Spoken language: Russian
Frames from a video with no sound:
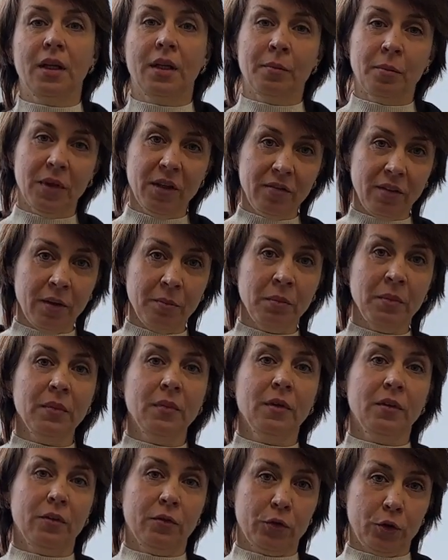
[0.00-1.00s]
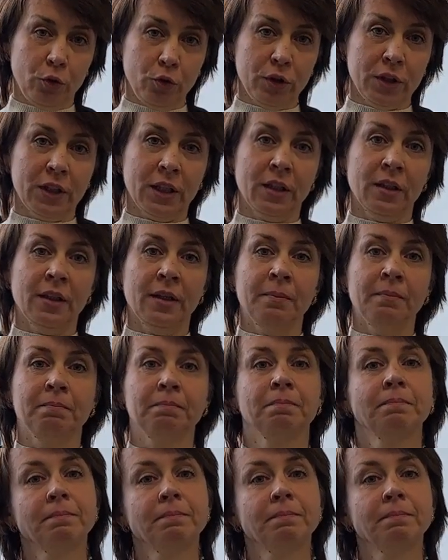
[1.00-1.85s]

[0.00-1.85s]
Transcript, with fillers: и мы вам все сделаем.